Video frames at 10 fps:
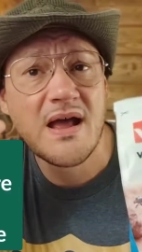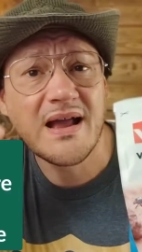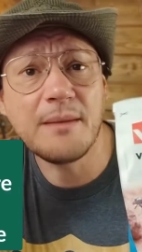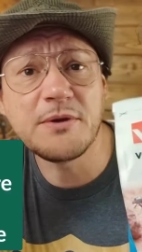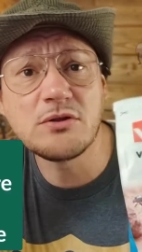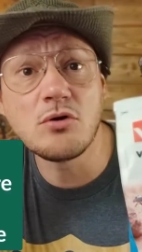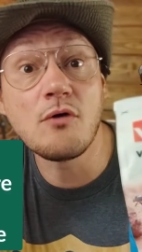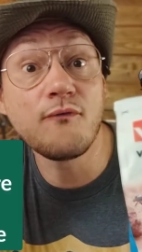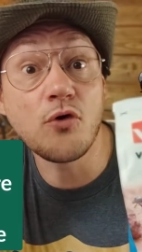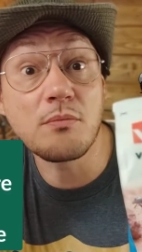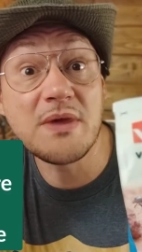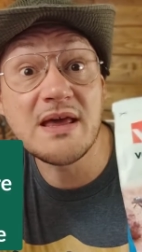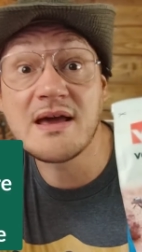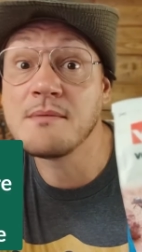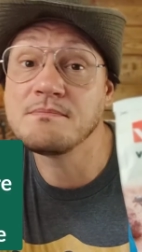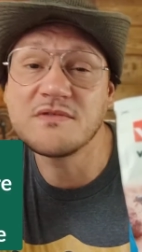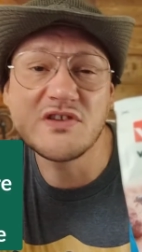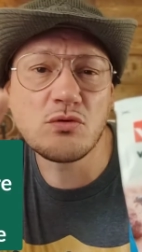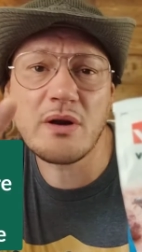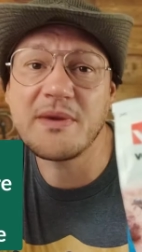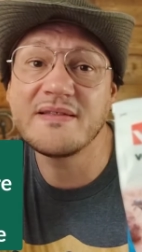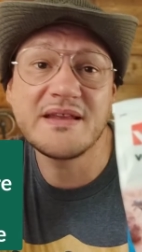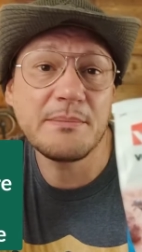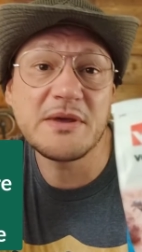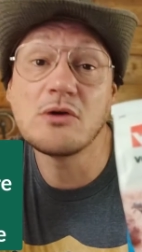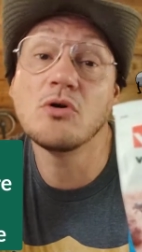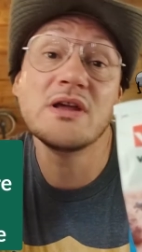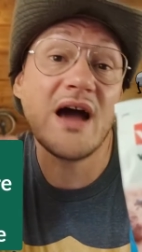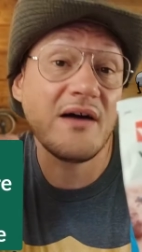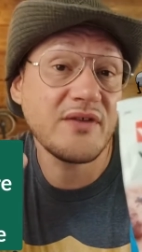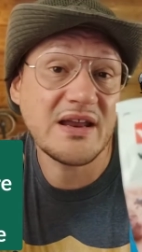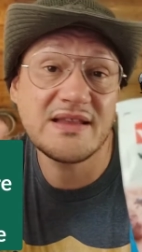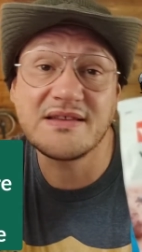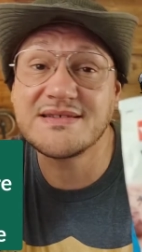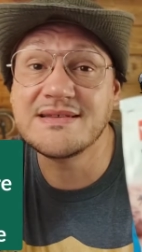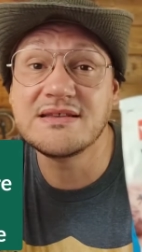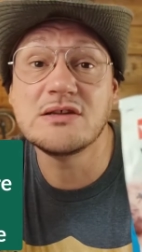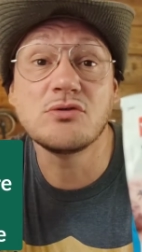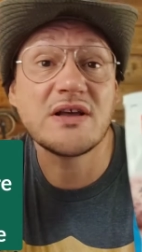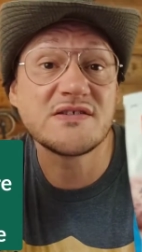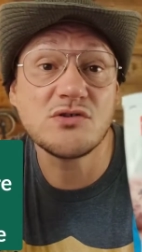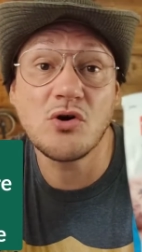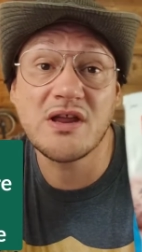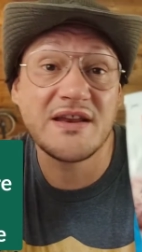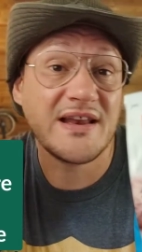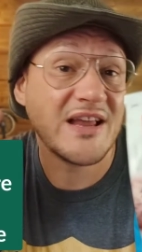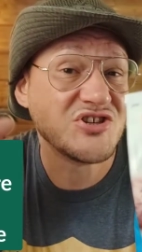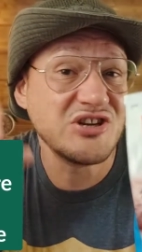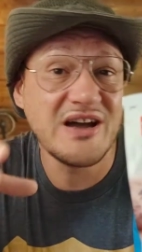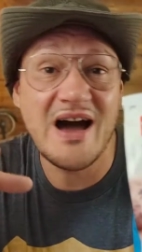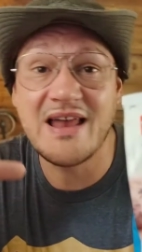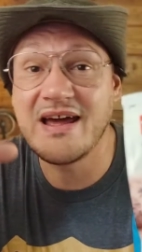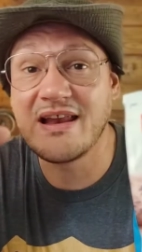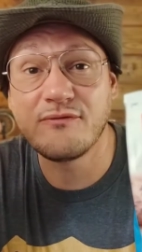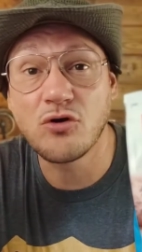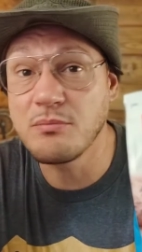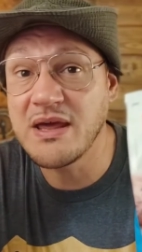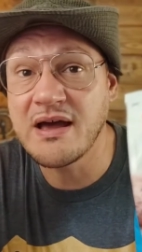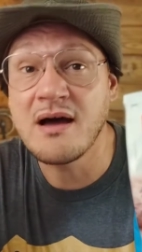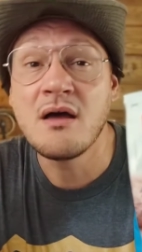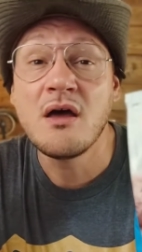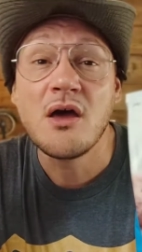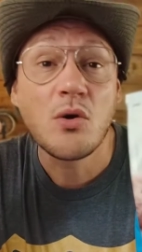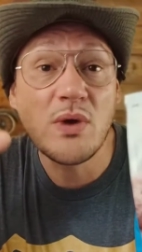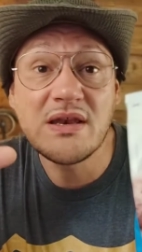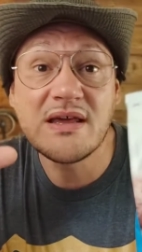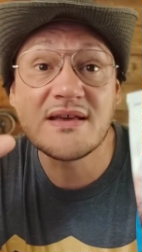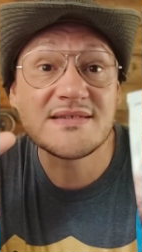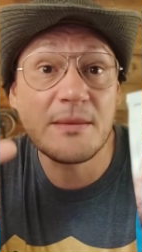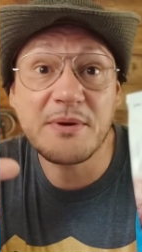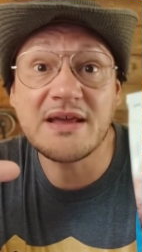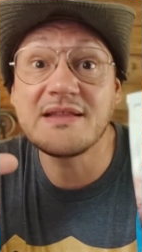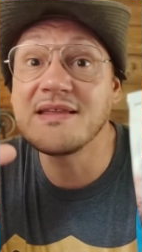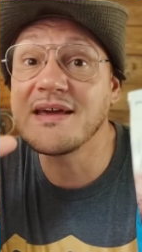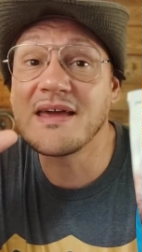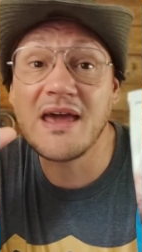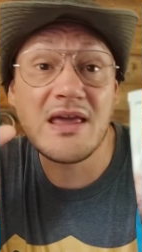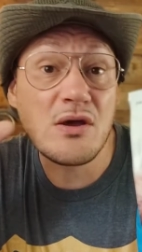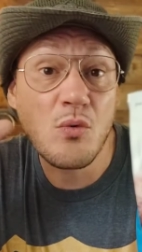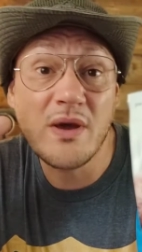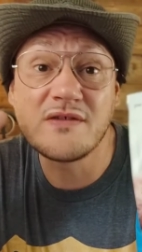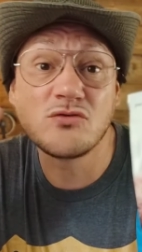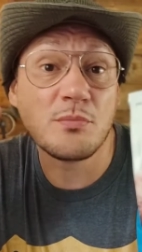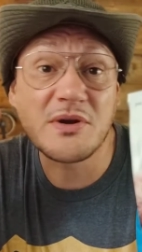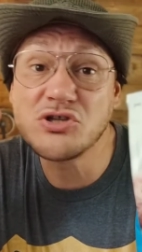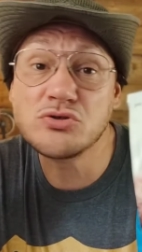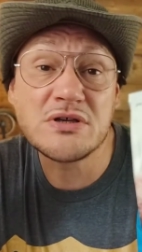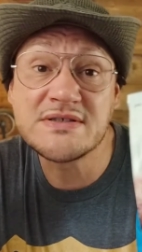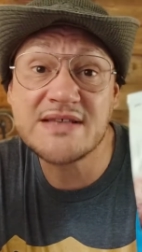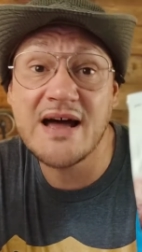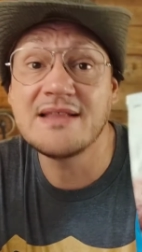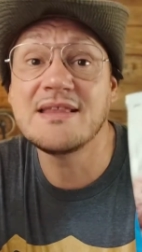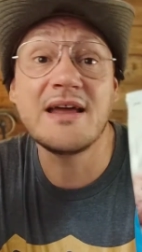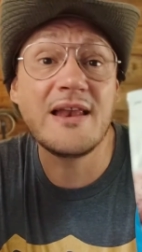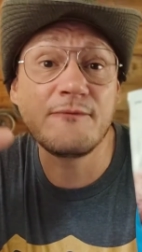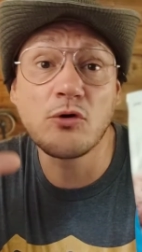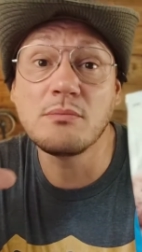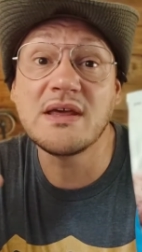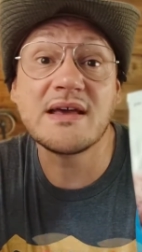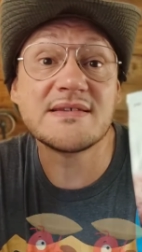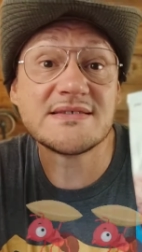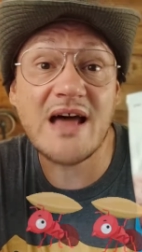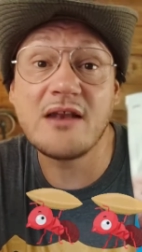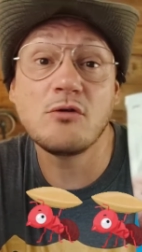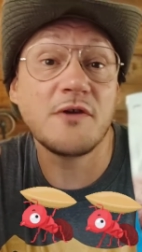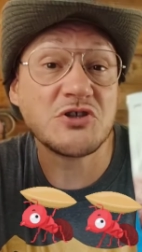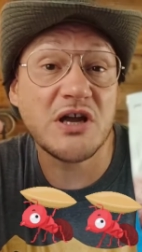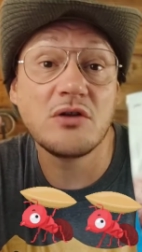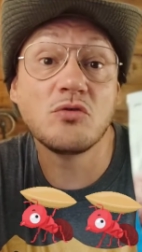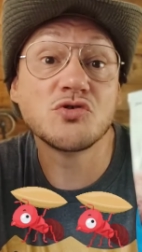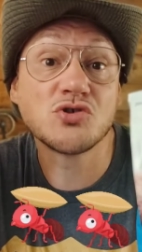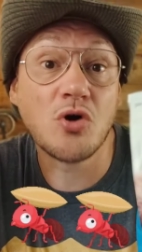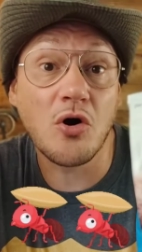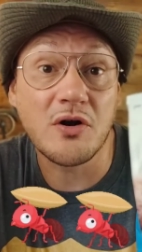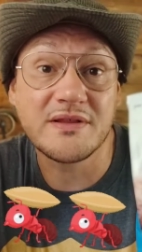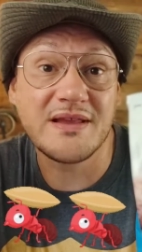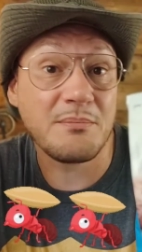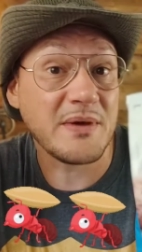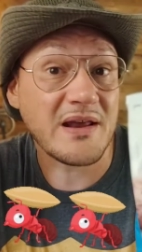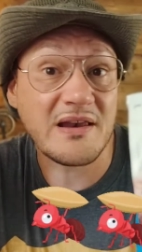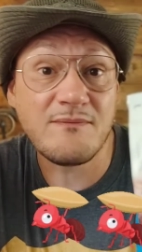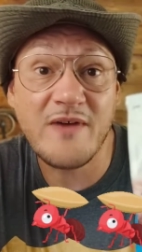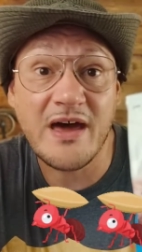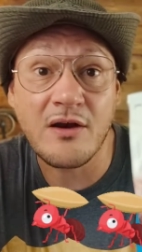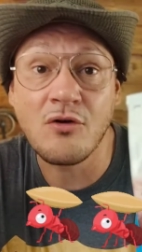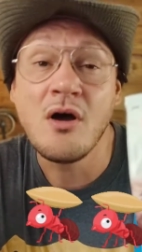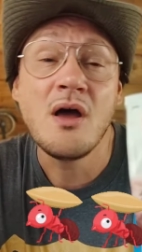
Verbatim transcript: Capitolo formiche. Sicuramente da piccoli avrete sentito la storia della cicala e la formica, quindi saprete che in questo preciso istante le formiche stanno facendo scorta per l'inverno,